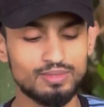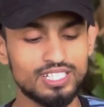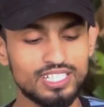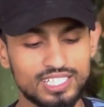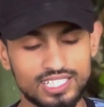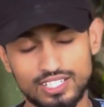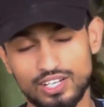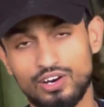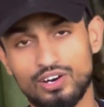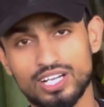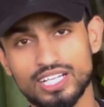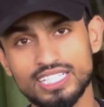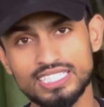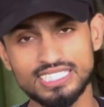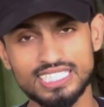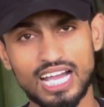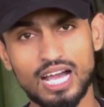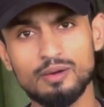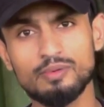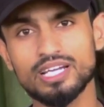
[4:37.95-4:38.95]
में और इस
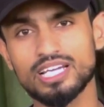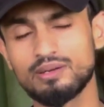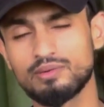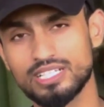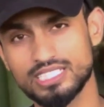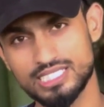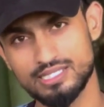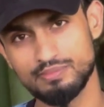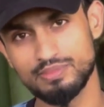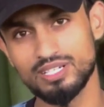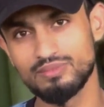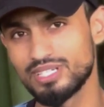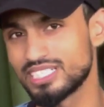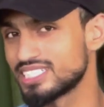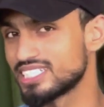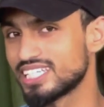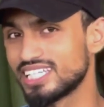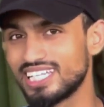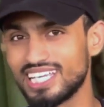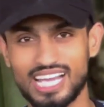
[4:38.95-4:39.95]
यहाँ पे कैमरा सैंपल
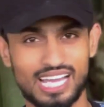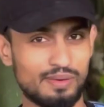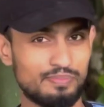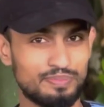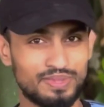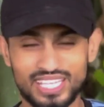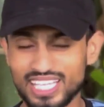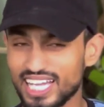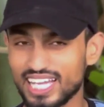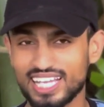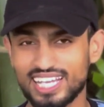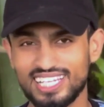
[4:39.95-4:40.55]
बेसिकली आप देख